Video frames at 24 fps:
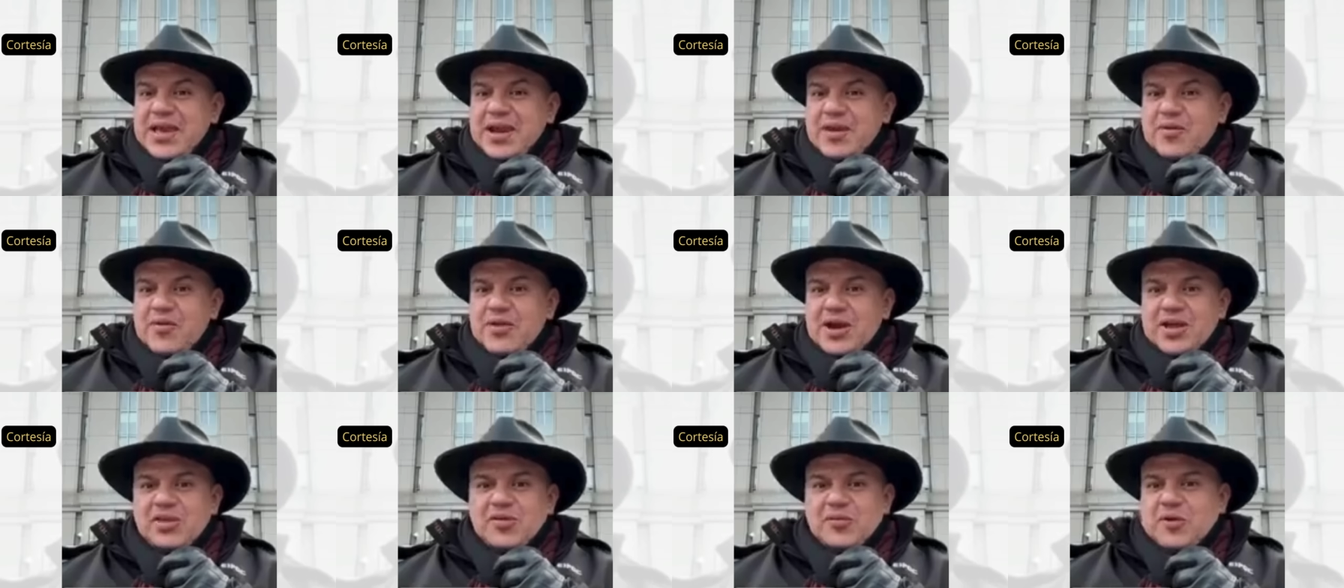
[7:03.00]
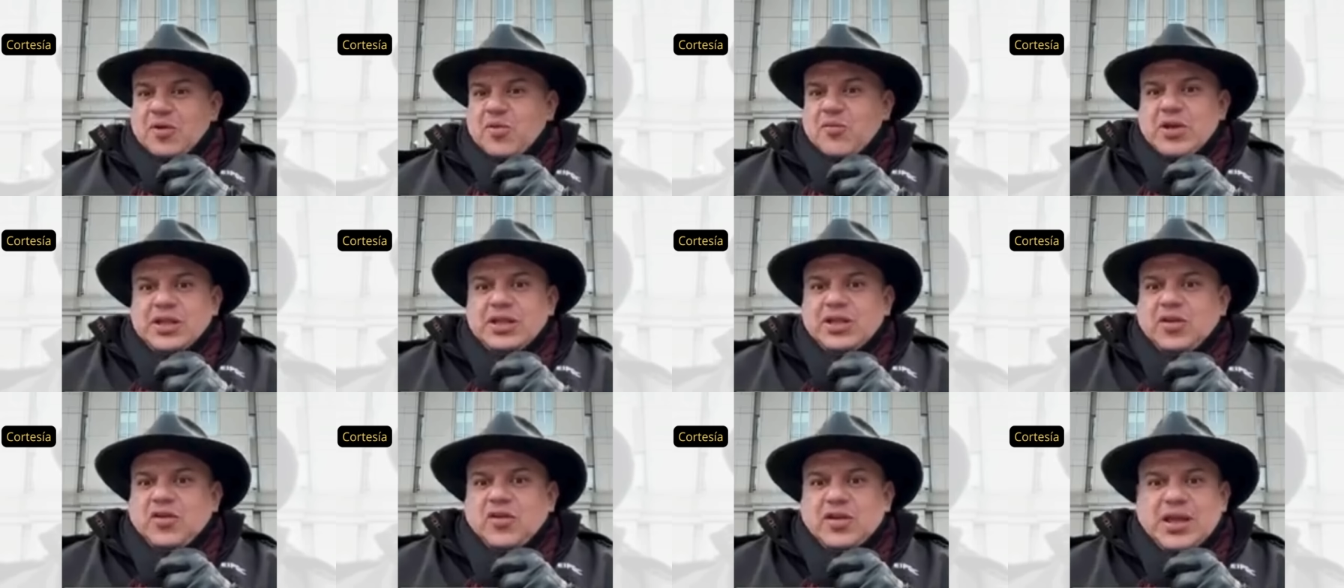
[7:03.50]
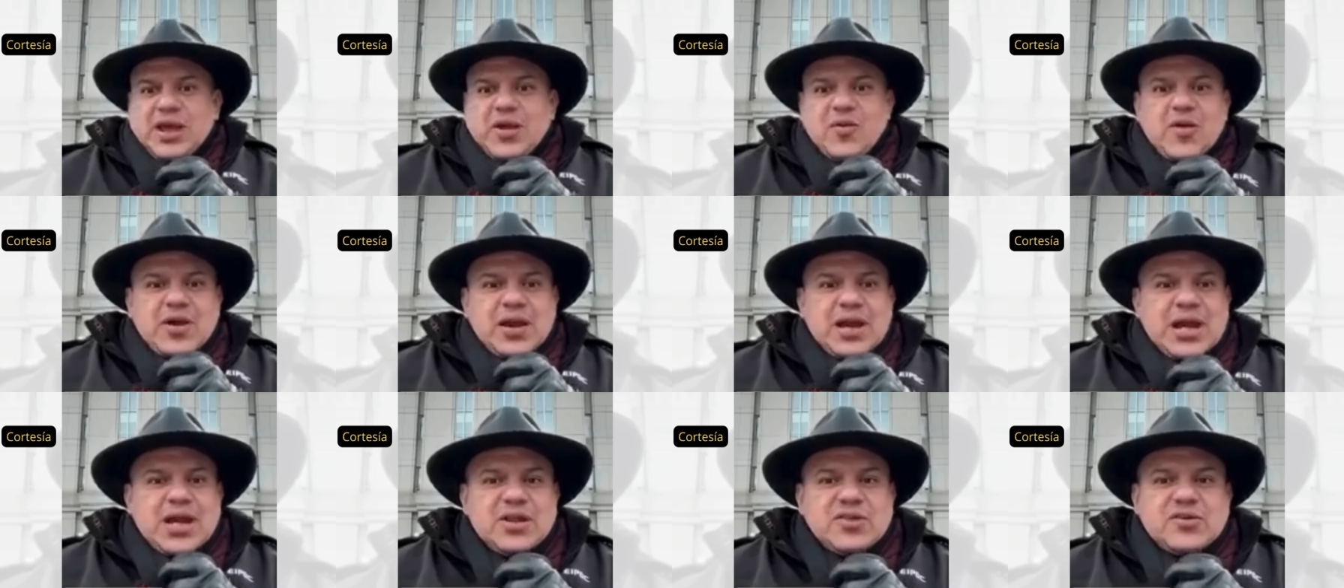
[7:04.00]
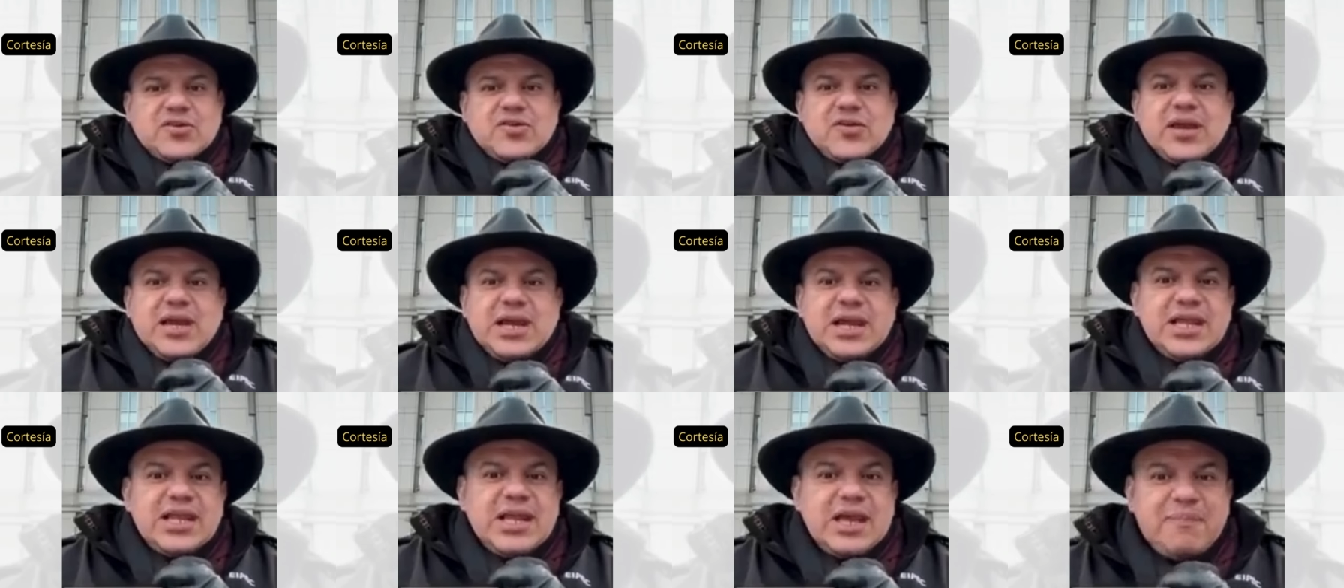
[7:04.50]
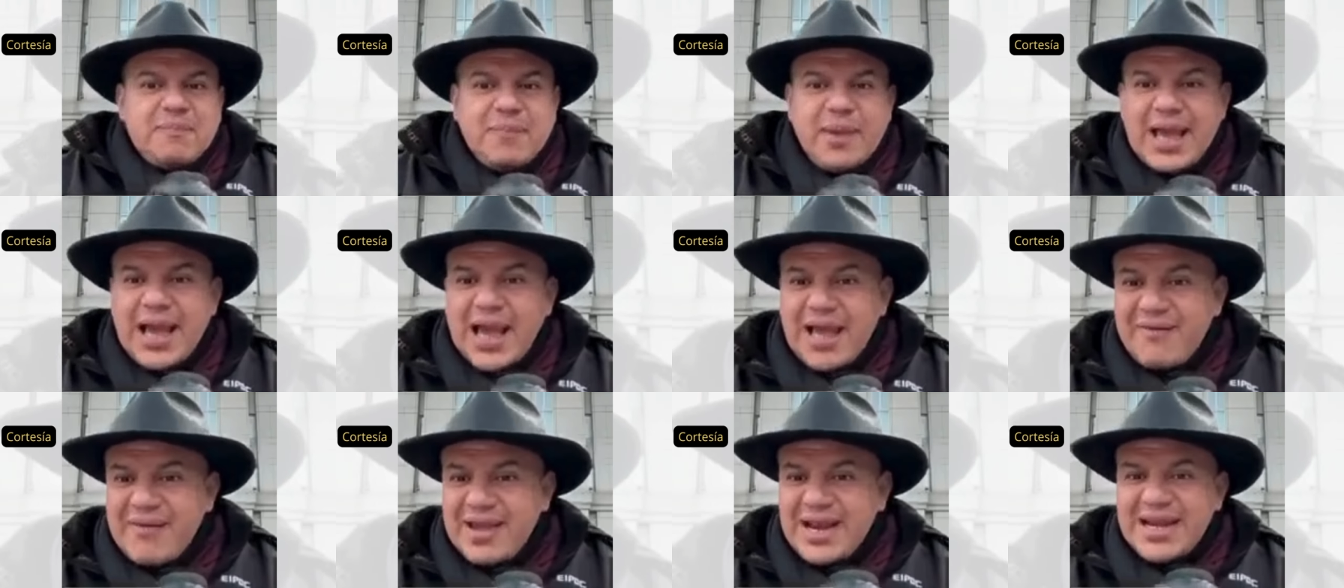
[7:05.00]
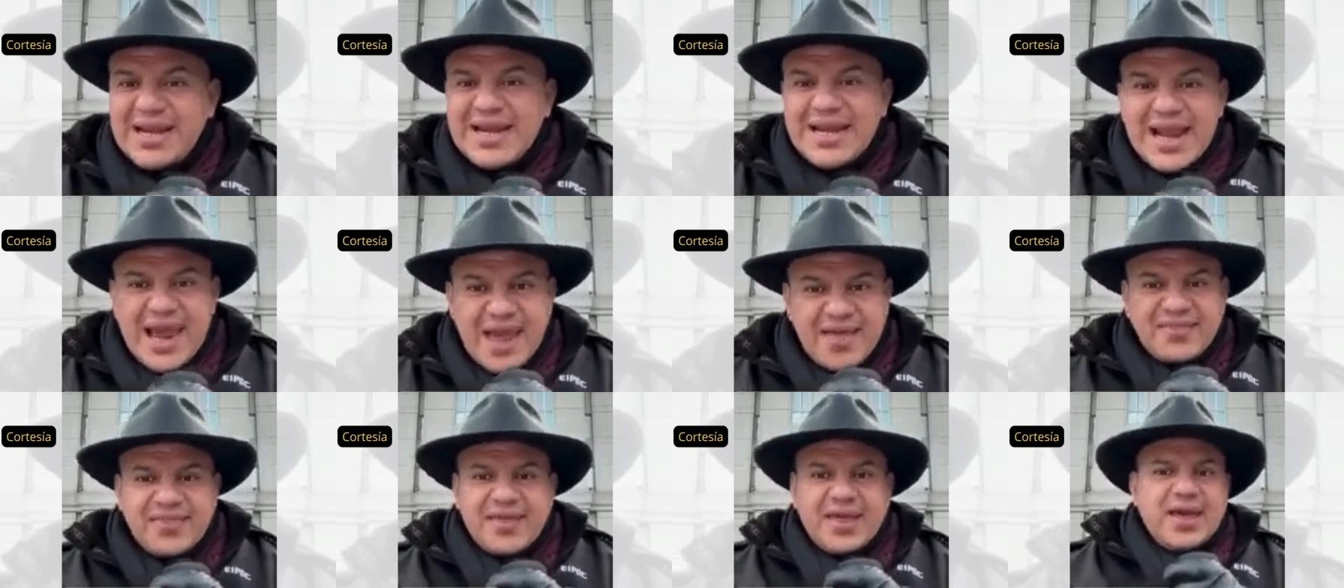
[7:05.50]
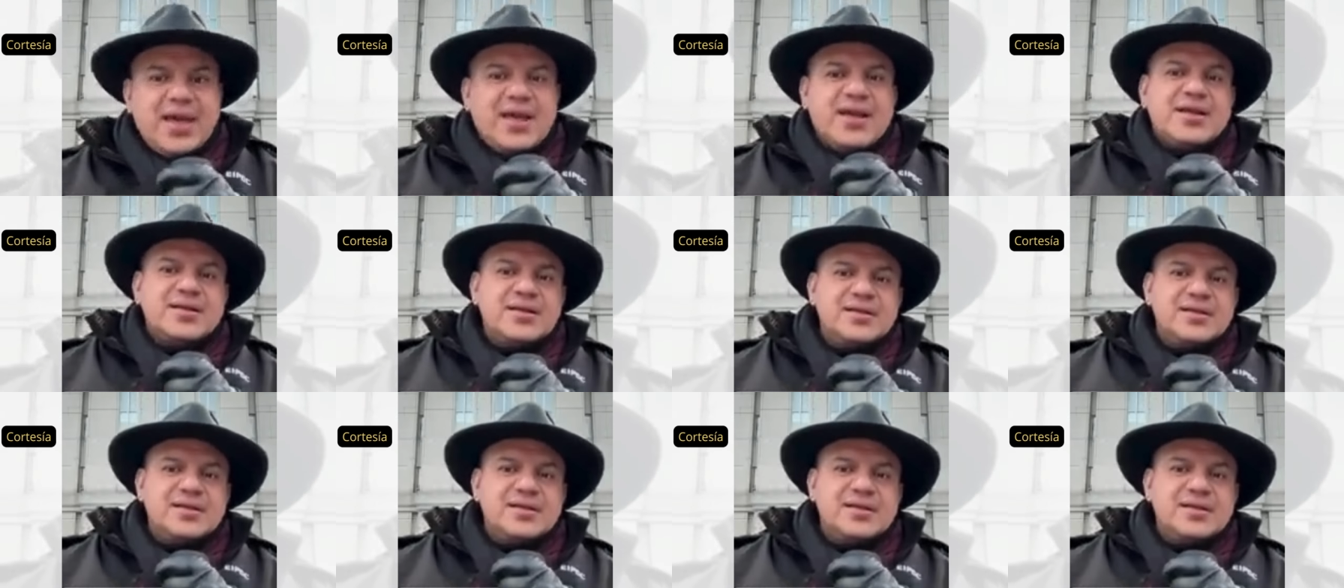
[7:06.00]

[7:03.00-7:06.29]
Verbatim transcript: a Orlando, porque como él dijo que a Orlando no se le despegaba en nada.